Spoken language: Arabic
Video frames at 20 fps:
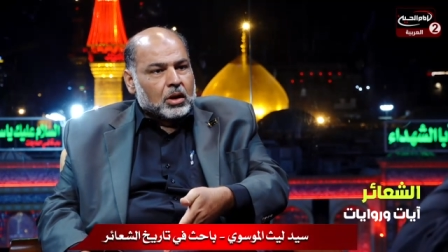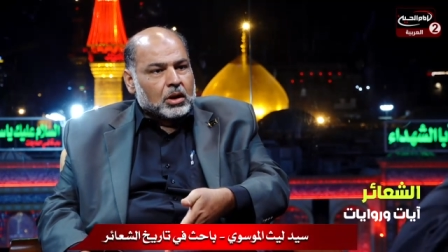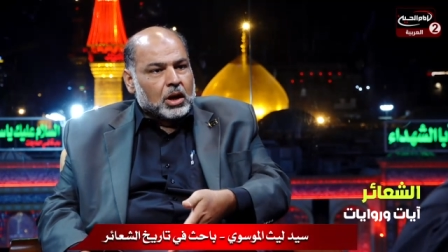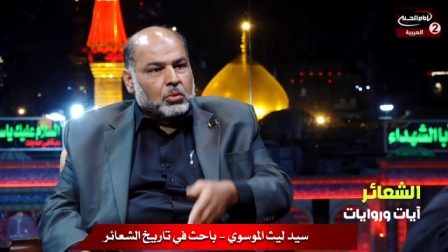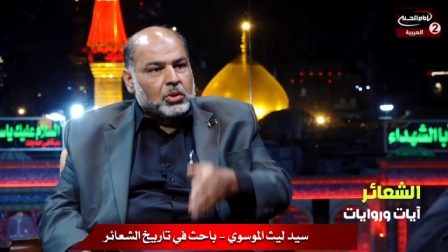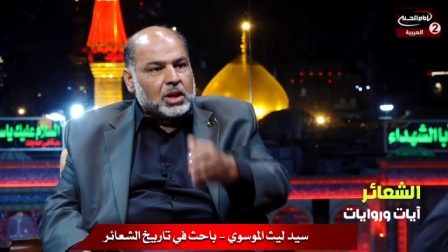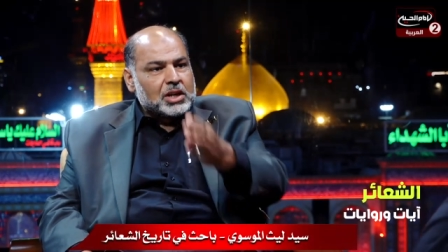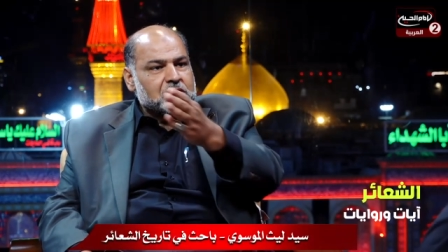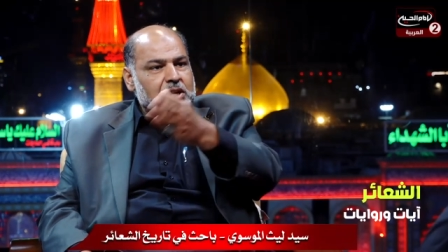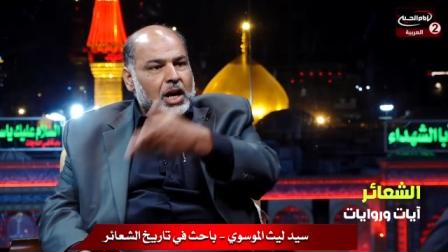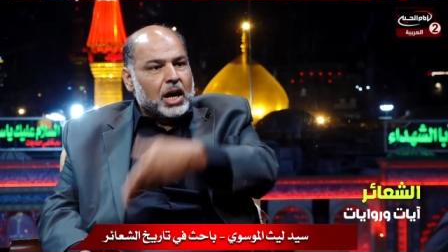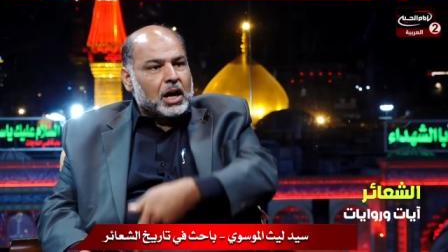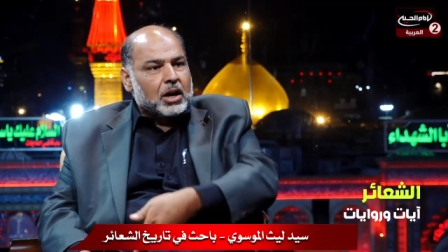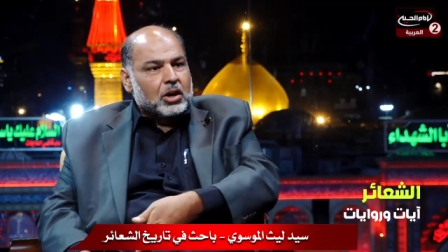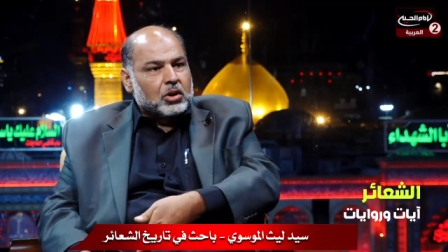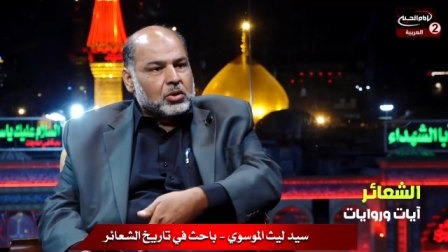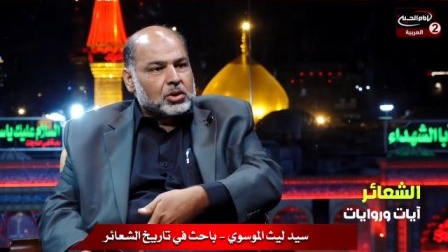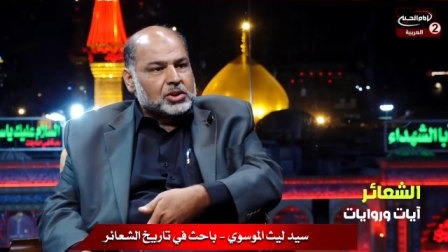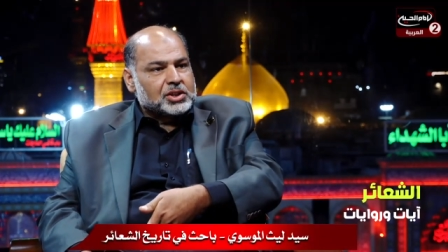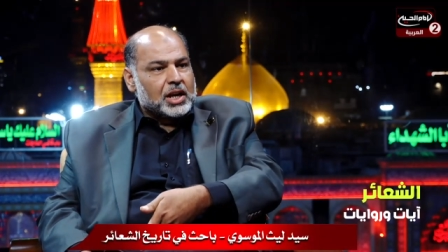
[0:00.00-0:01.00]
لولا الشعائر
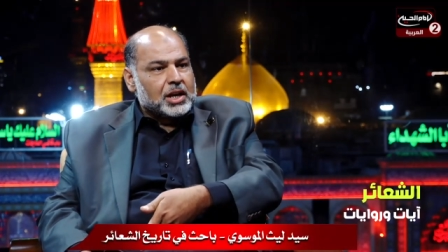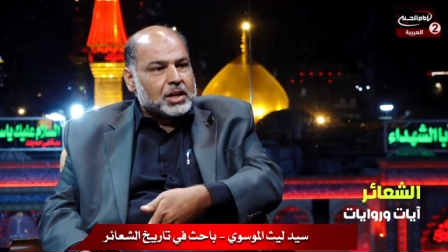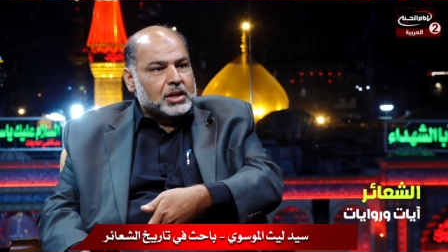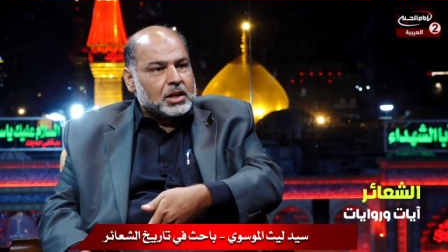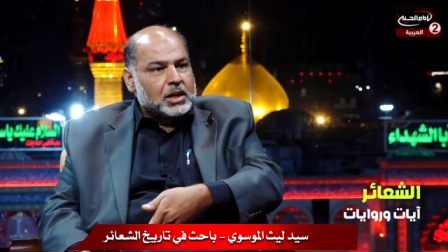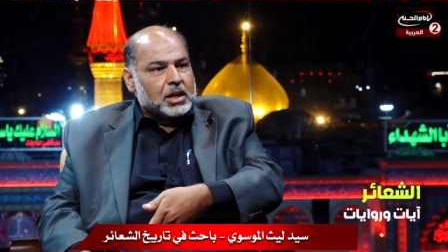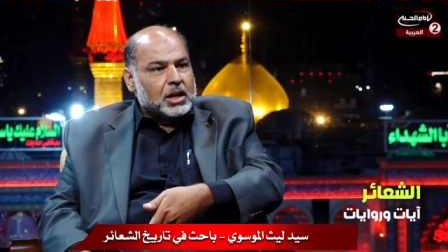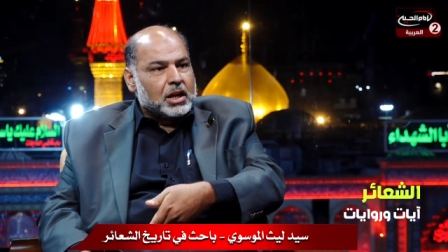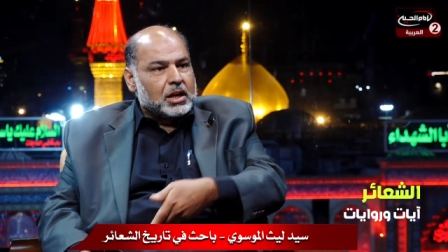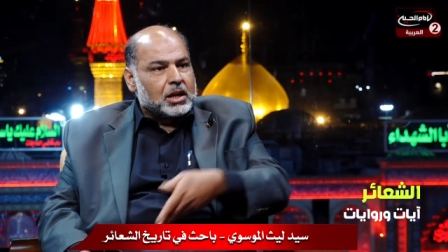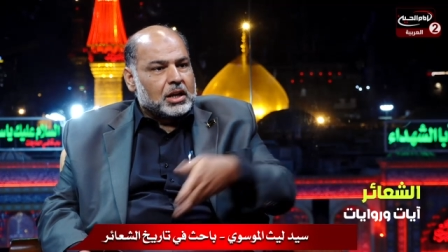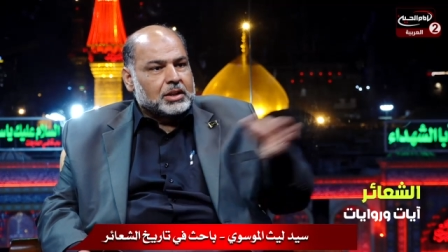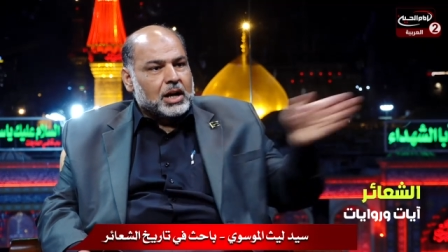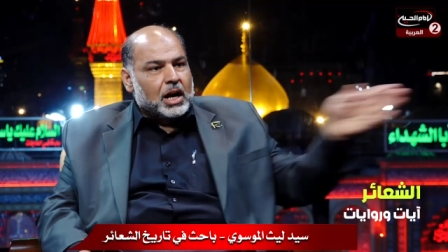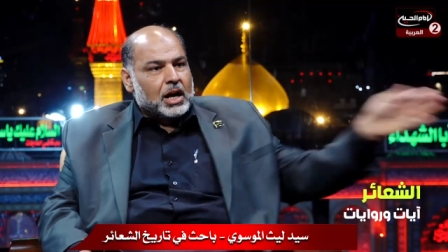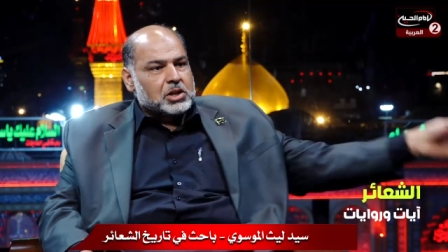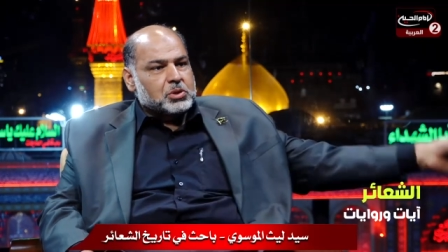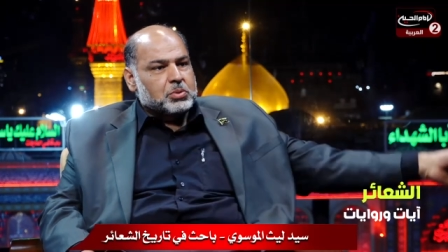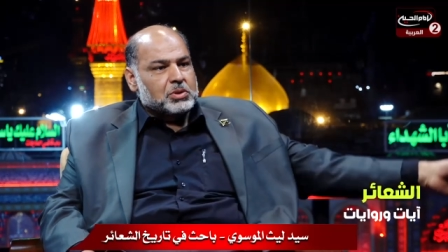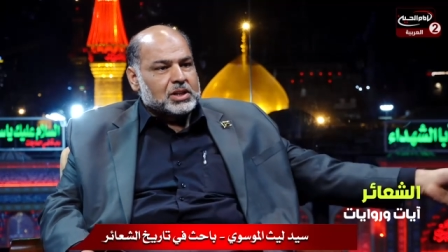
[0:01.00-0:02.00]
الحسينية
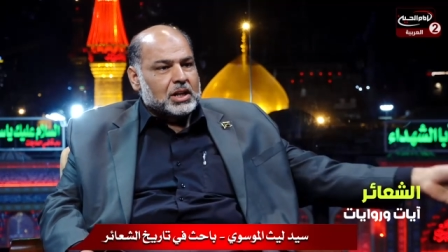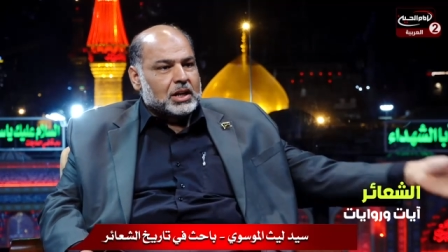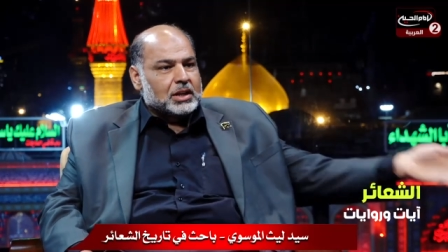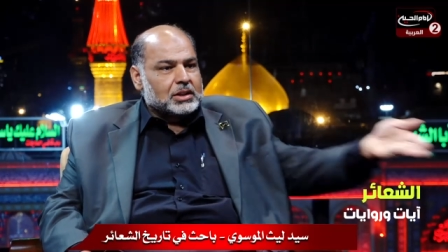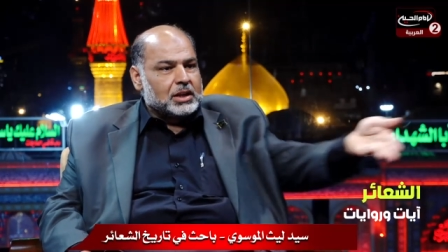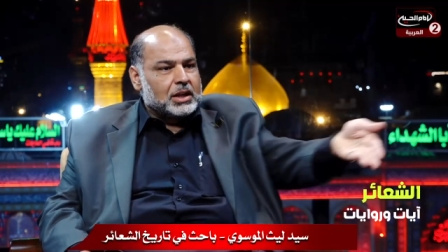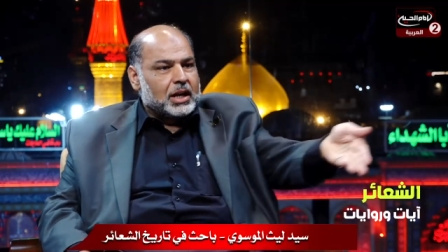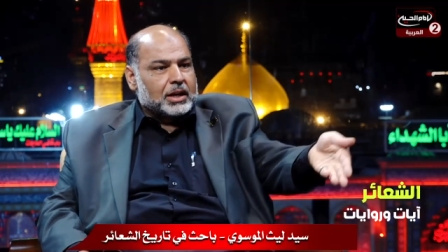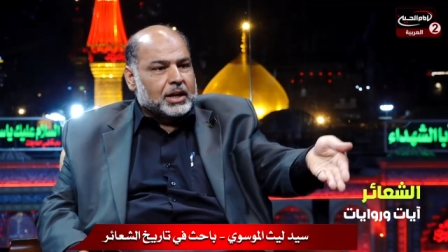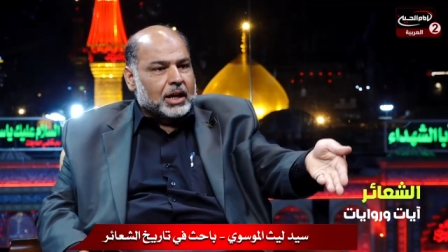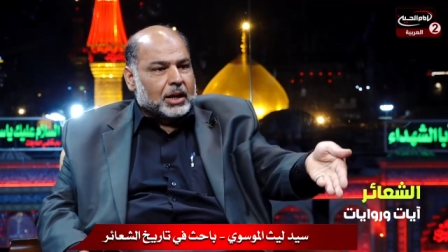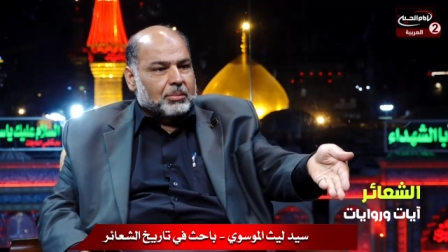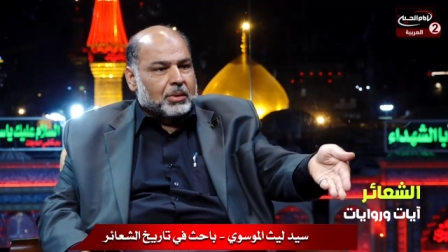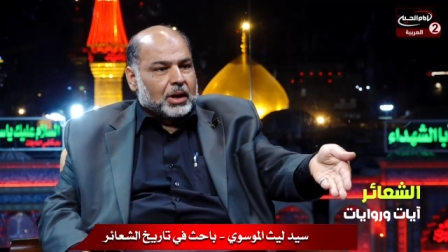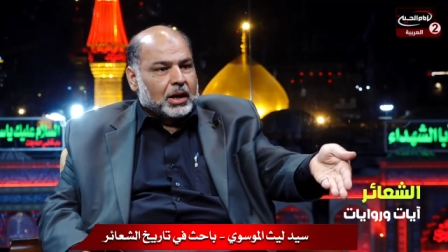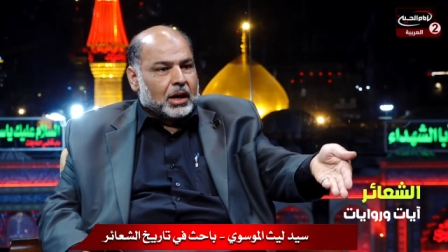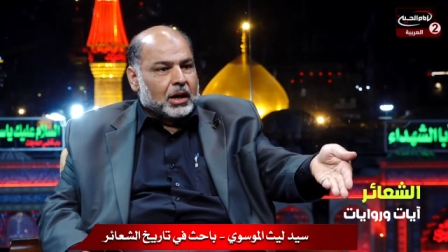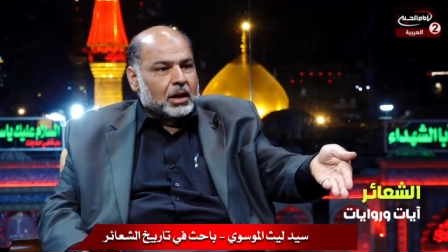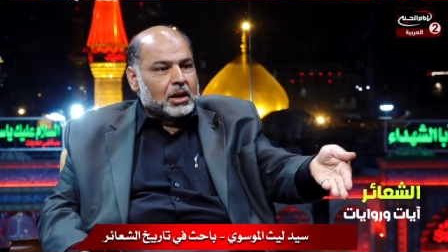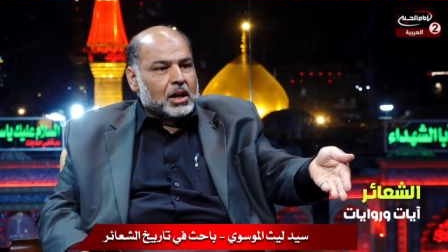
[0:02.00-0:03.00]
لداعش وصلت إلى كربلاء